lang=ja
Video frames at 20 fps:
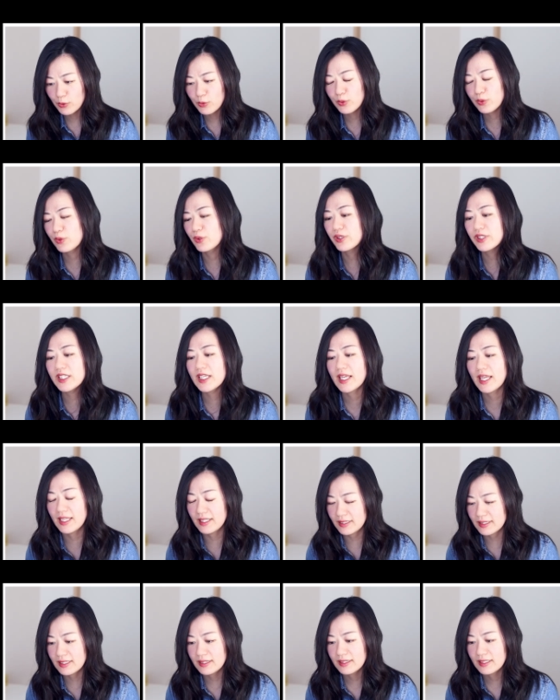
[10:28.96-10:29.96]
方向に
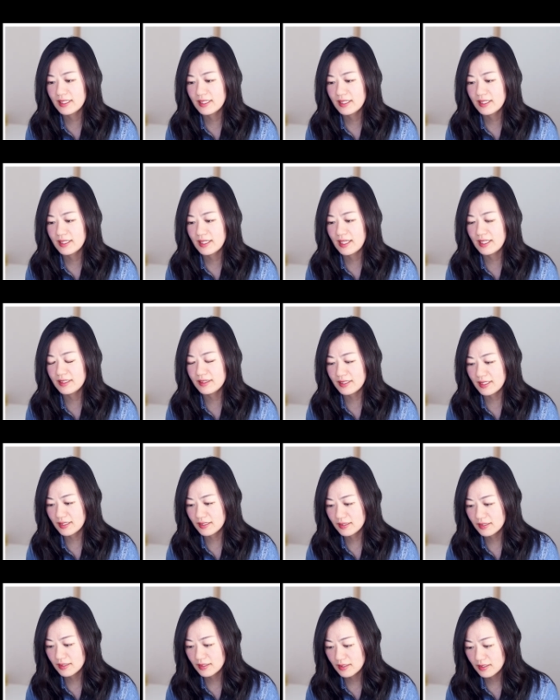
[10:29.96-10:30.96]
変変転
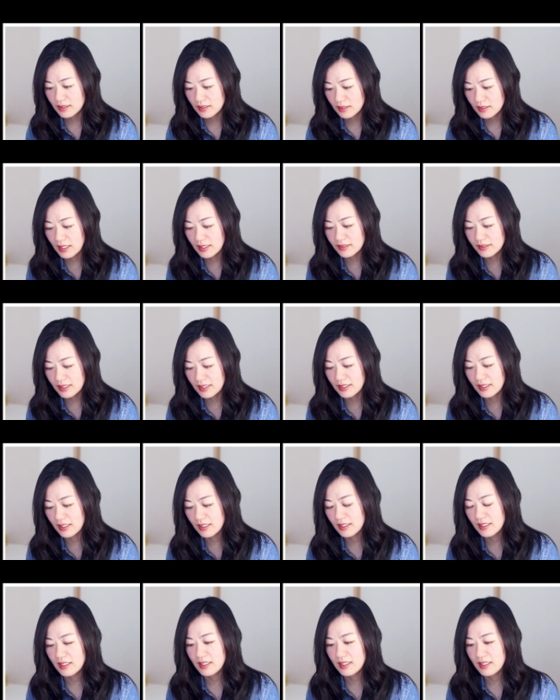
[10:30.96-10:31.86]
反転だ